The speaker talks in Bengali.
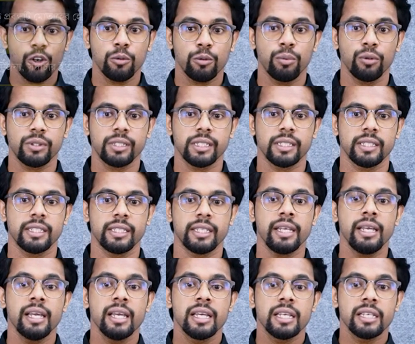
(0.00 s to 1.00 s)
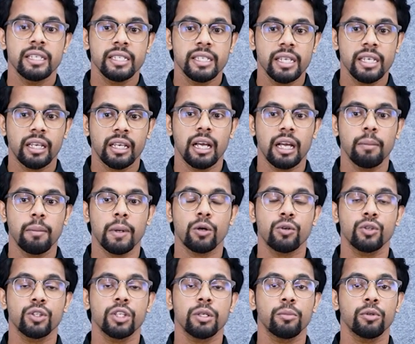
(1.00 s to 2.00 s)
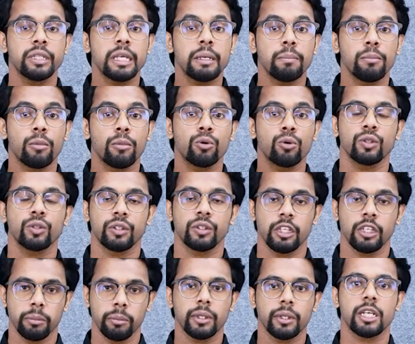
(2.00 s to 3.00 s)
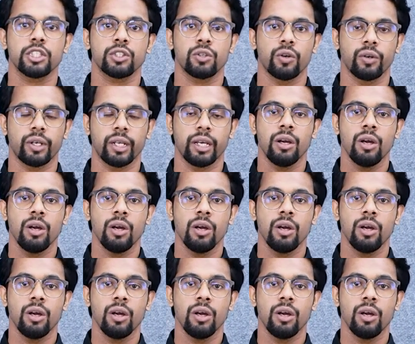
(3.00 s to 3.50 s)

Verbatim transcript: বলছেন যে শিক্ষা মানুষের মধ্যে এই মনুষ্যত্বের বিকাশ ঘটায়